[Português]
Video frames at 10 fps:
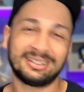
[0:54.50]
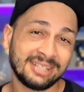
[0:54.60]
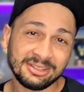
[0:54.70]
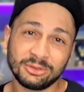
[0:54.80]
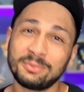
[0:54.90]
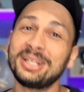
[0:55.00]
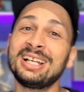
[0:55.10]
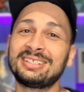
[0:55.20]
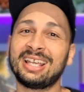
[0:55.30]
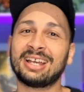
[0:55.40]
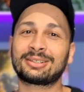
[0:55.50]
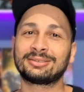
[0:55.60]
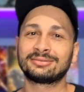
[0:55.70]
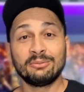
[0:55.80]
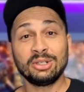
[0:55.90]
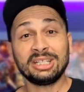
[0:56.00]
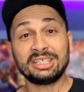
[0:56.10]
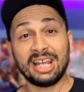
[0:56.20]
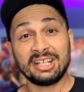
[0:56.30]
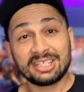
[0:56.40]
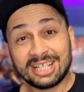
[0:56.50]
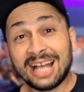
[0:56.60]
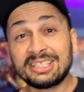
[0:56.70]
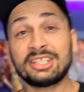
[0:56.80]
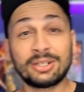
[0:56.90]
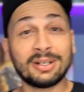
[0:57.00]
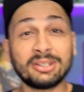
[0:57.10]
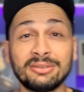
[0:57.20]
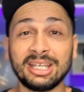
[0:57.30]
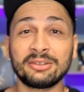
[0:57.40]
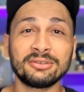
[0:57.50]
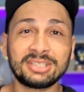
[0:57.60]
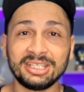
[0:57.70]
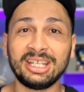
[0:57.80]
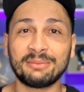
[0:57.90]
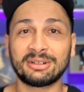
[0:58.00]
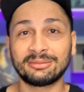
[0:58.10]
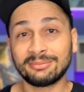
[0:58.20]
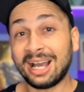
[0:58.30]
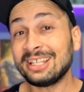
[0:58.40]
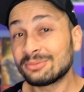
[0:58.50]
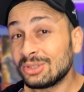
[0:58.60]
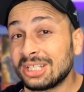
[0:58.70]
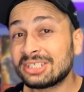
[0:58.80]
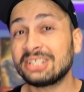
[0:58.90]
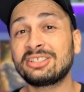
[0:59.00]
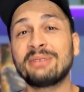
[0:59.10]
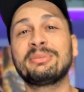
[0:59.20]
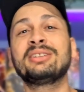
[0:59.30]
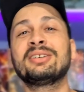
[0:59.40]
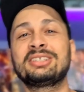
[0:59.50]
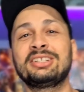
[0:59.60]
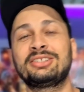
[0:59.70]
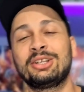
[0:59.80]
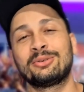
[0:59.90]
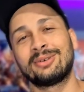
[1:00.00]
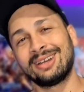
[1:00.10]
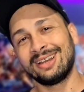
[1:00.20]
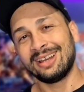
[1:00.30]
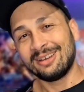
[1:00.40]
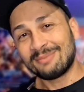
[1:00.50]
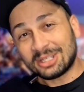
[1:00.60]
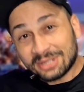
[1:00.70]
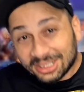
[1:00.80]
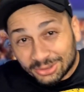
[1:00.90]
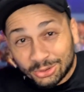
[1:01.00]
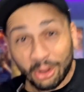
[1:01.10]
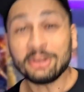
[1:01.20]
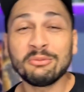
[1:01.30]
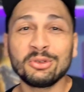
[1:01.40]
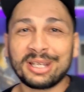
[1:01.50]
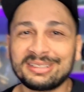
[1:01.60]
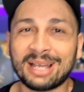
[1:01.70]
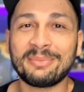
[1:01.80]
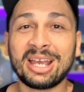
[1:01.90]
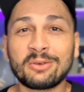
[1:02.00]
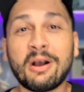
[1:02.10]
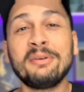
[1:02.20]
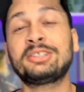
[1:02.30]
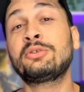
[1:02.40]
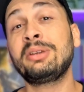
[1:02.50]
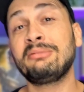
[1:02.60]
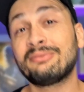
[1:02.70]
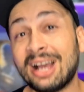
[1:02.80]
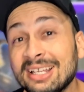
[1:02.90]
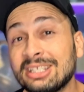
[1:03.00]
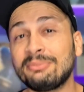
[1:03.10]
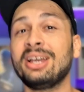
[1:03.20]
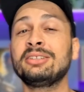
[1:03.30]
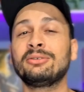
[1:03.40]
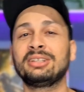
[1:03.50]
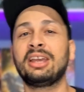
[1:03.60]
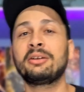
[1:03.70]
galera. Tem tudo para dar certo. E muita gente já assistiu Adão Negro no cinema, mas muita gente também não assistiu. Mas o que todo mundo quer saber é qual stream vai exibir Adão